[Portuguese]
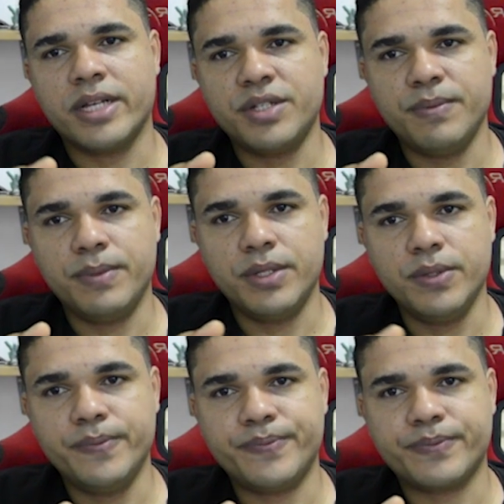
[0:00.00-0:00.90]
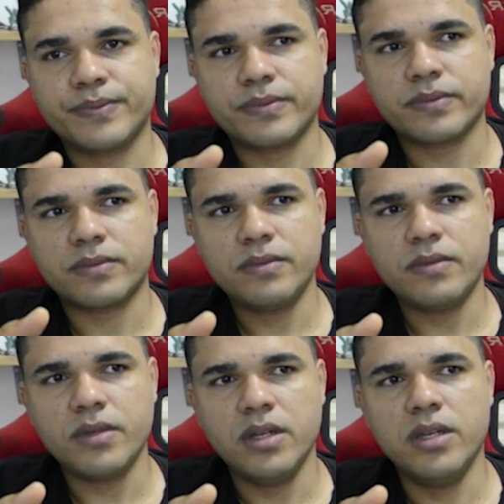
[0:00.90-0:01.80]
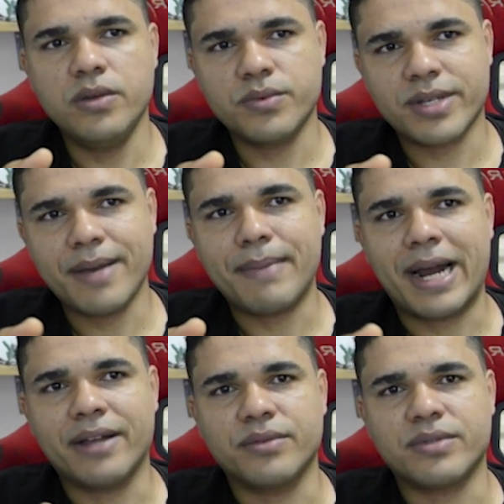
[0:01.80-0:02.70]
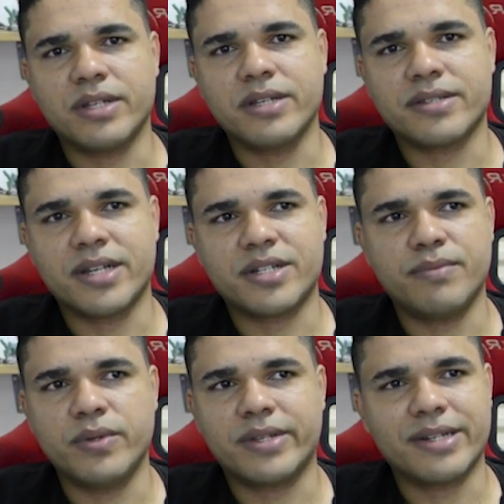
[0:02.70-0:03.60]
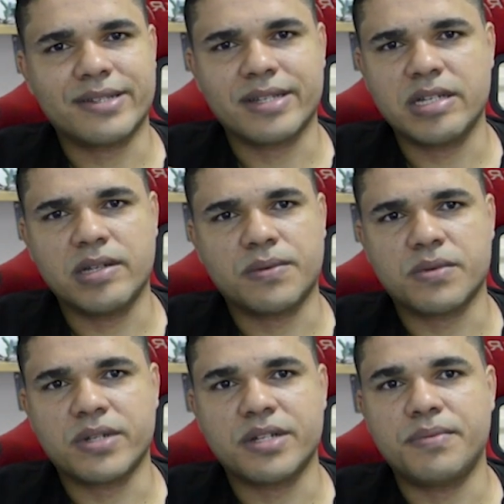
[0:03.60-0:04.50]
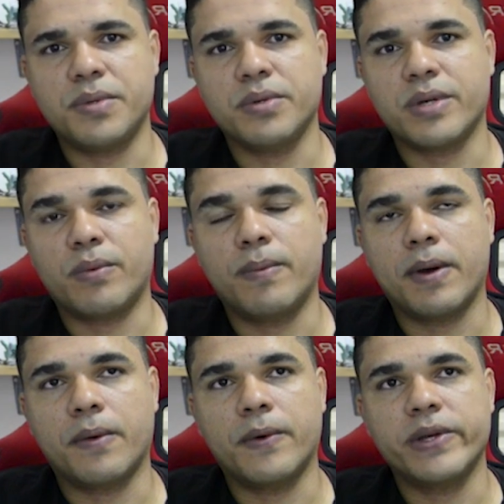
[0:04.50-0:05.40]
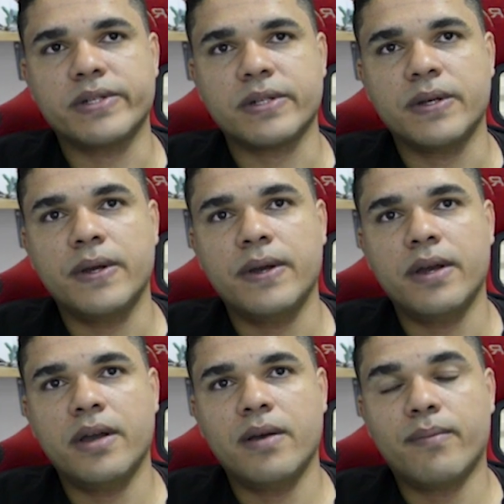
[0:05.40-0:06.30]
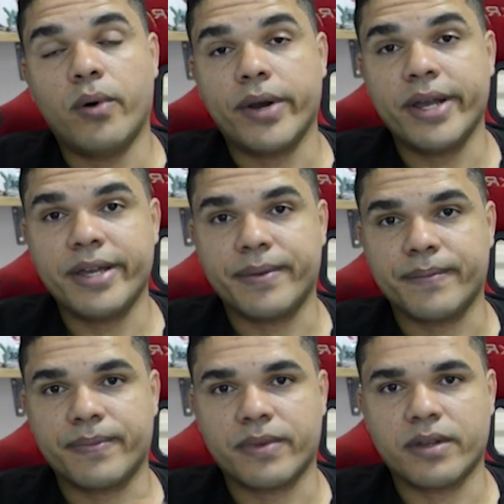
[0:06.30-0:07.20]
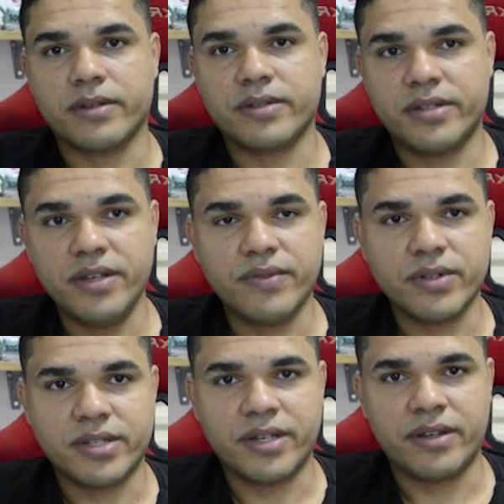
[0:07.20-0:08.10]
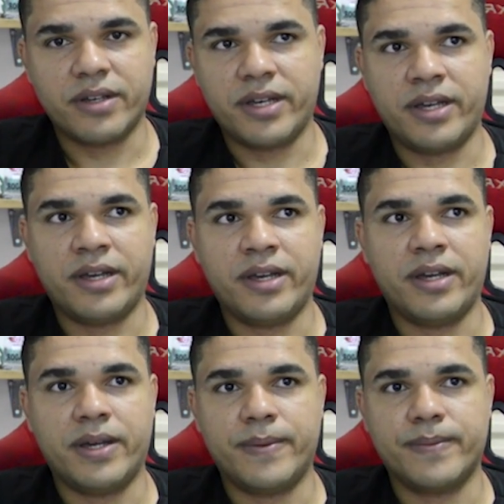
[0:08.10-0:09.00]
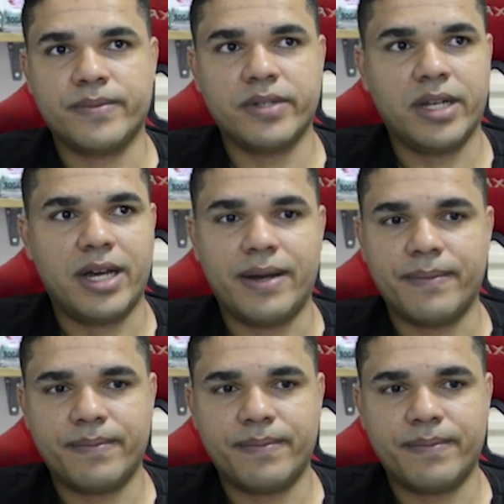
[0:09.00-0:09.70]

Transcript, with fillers: mil e uns quebrados, né? 7.300, 7.000 e alguma coisa. Porém, se você, é, sei lá,